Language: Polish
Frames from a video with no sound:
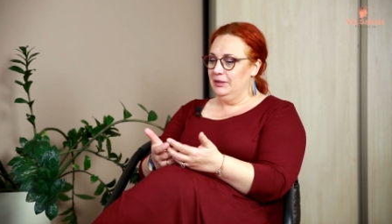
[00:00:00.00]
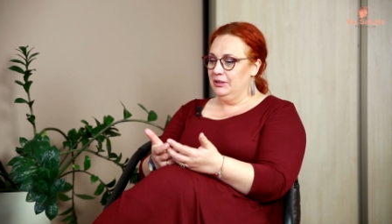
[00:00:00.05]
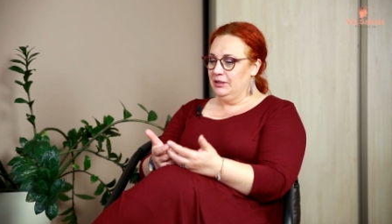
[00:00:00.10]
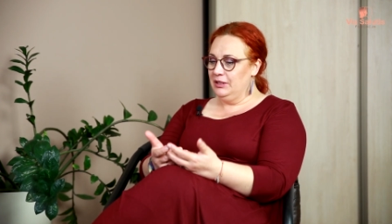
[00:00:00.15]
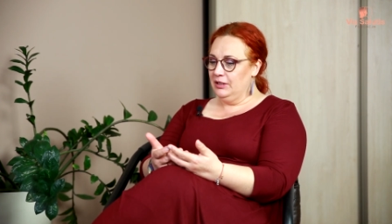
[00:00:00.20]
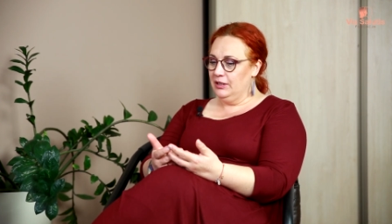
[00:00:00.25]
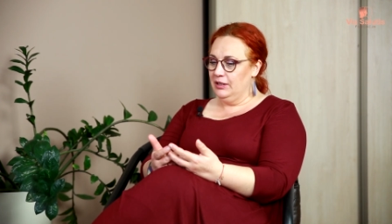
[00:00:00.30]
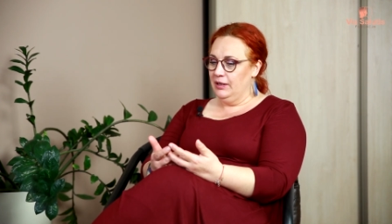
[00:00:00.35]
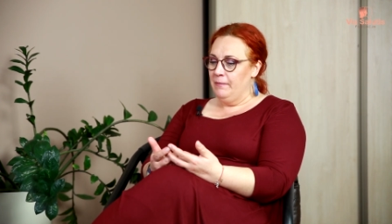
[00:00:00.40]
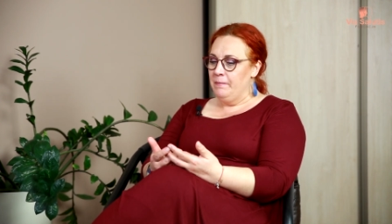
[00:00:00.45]
I
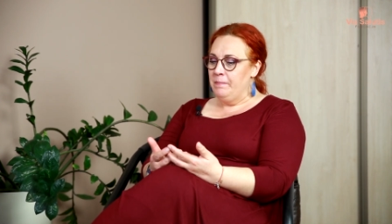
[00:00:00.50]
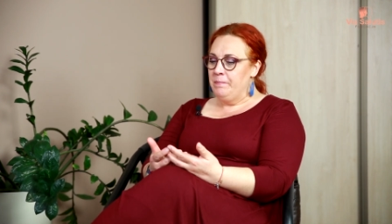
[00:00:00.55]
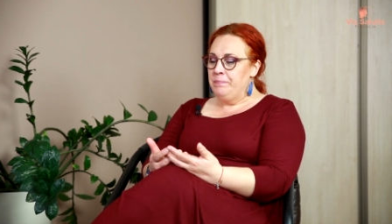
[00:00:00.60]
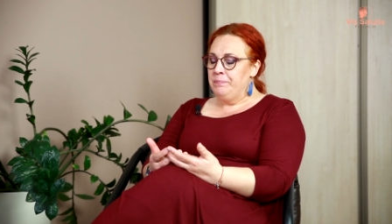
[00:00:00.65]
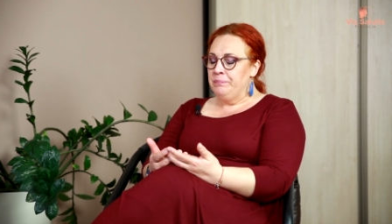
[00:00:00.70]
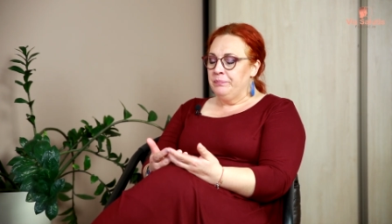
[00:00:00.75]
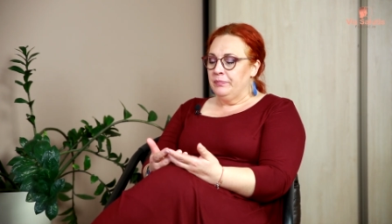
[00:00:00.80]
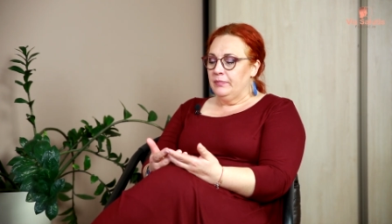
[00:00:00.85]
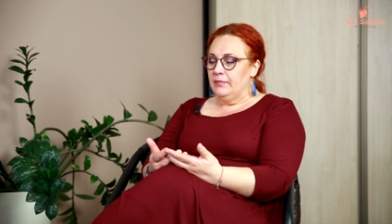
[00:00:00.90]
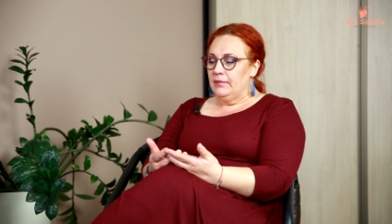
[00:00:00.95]
tak
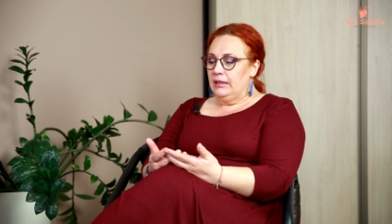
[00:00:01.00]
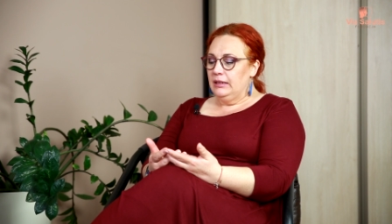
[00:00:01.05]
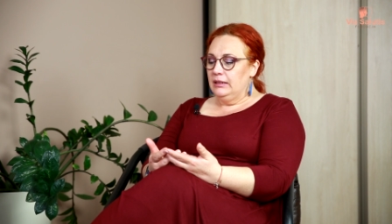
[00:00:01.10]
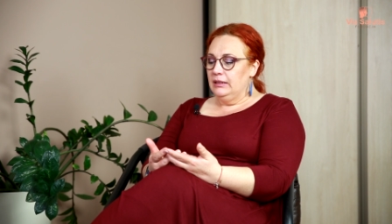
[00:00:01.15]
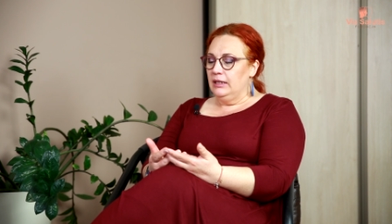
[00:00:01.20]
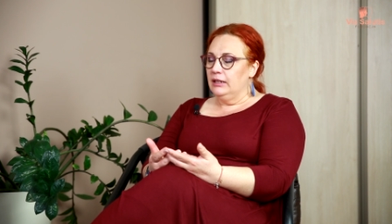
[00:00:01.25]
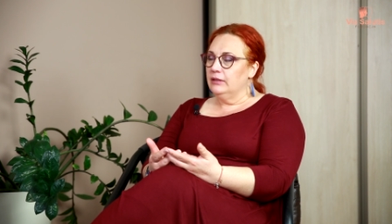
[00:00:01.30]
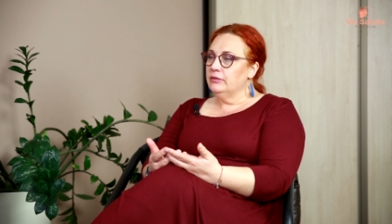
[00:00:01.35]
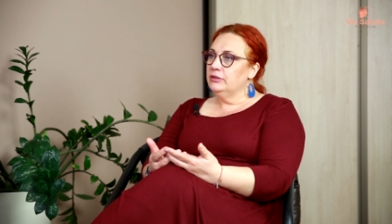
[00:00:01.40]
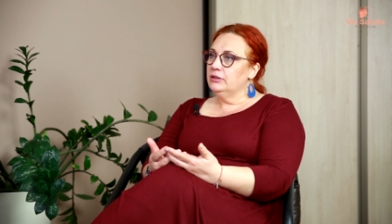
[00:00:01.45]

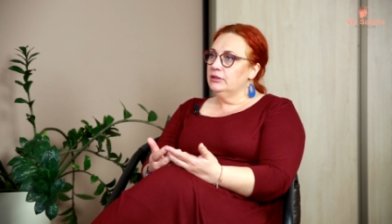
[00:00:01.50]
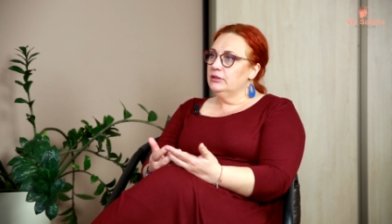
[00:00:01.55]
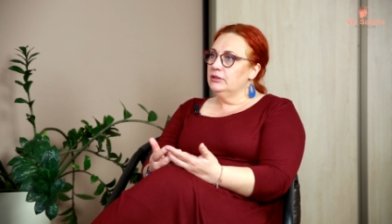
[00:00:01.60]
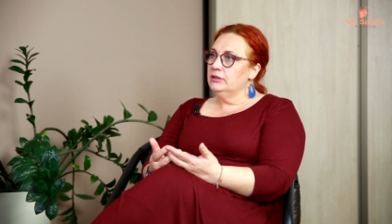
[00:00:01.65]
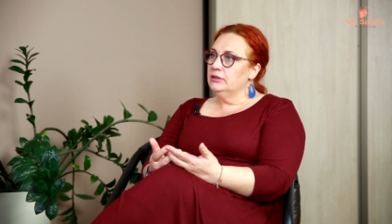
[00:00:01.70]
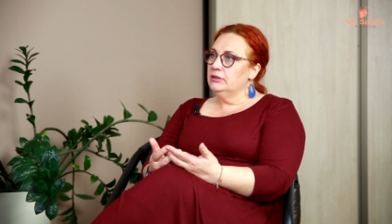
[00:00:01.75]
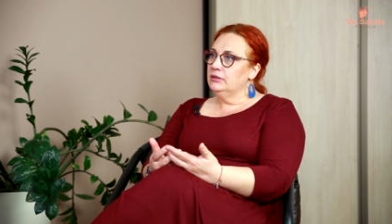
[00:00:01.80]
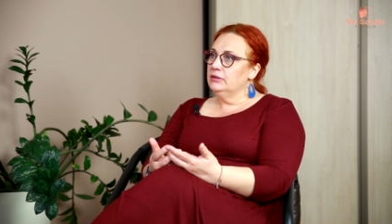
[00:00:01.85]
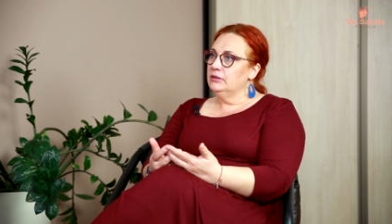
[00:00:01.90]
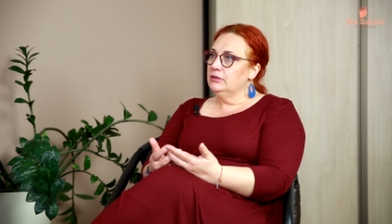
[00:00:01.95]
jak
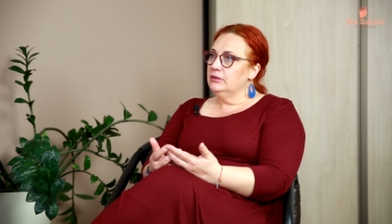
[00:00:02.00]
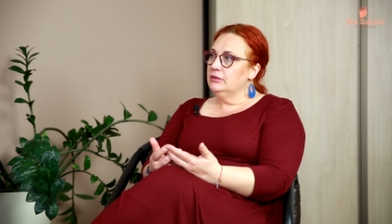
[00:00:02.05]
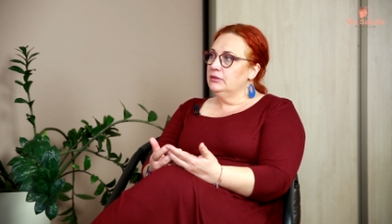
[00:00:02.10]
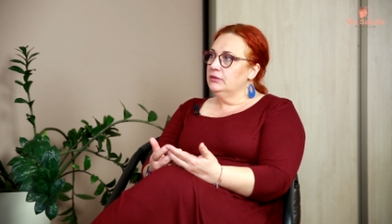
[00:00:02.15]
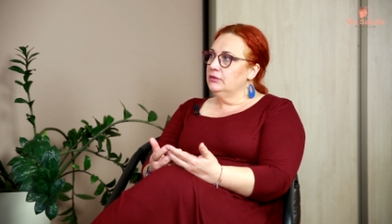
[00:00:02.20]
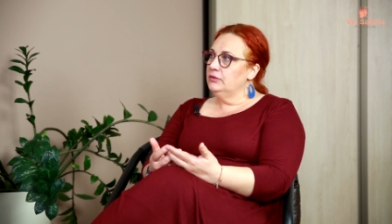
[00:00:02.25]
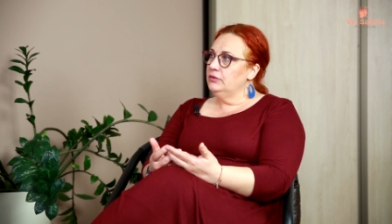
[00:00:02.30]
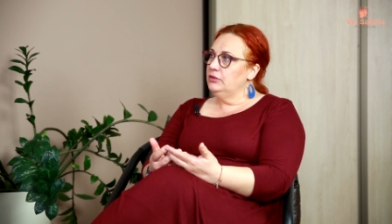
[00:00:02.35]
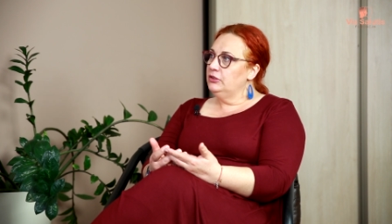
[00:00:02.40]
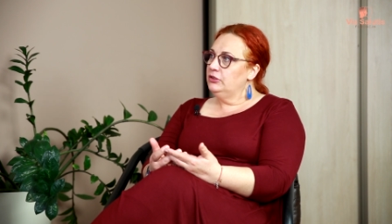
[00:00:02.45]
wtedy
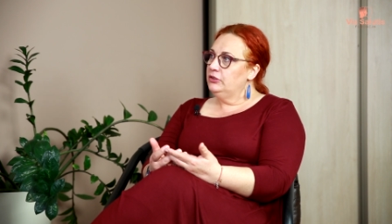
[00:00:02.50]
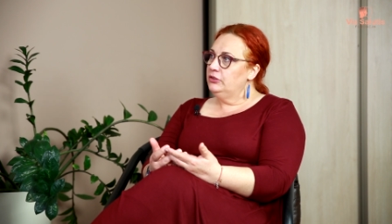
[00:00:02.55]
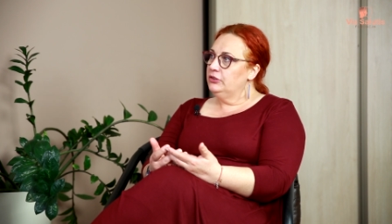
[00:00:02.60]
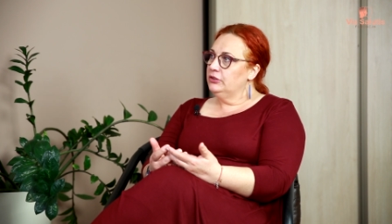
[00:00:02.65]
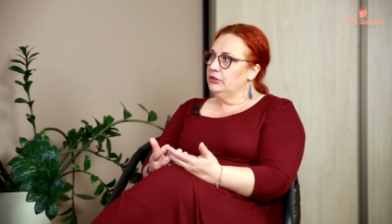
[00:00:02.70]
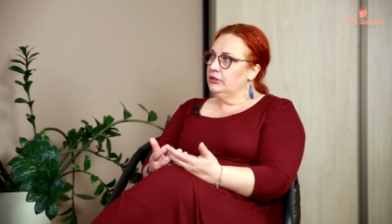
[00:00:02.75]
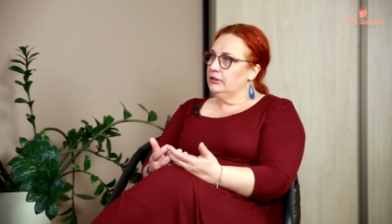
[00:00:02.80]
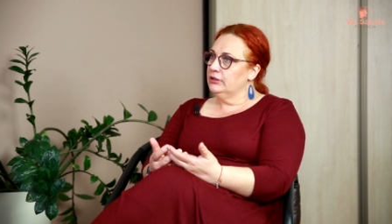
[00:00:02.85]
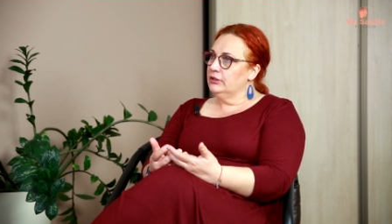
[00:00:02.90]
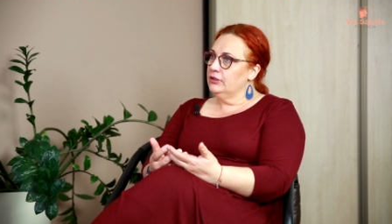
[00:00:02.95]

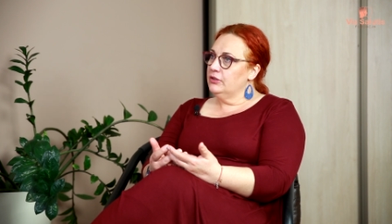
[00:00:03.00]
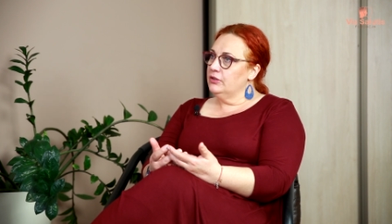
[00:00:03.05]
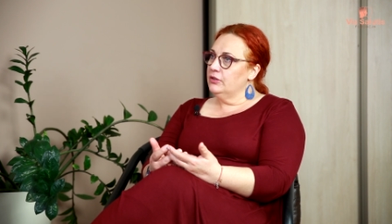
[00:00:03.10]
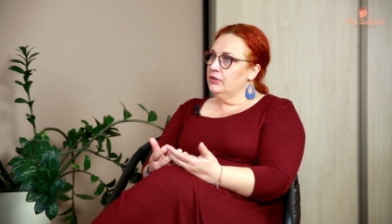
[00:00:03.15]
widzicie,